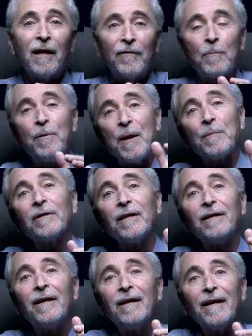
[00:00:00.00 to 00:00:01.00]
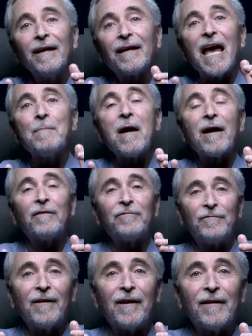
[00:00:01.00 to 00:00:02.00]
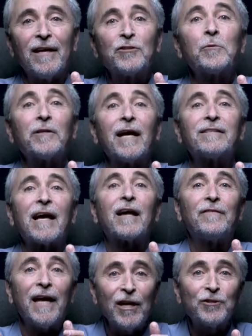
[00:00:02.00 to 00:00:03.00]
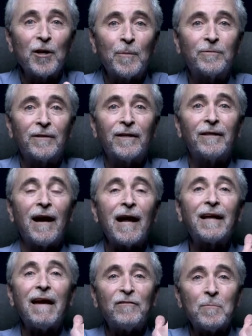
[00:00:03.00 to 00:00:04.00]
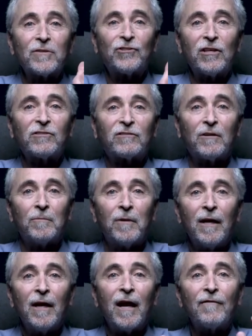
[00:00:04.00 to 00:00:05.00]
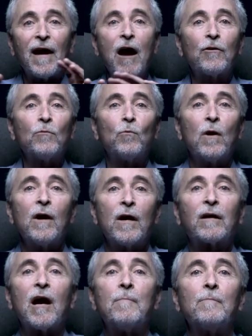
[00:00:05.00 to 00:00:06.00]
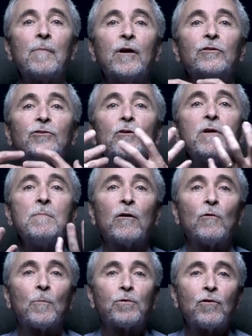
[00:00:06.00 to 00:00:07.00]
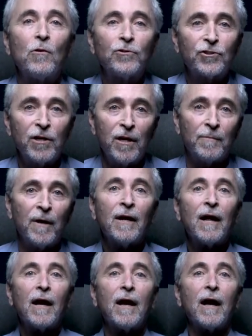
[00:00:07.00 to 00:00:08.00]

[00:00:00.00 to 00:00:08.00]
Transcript: Израильтяне, народ, uh, который вышел из Египта, Бог дал им систему, как приходить к Нему или как приближаться к Нему.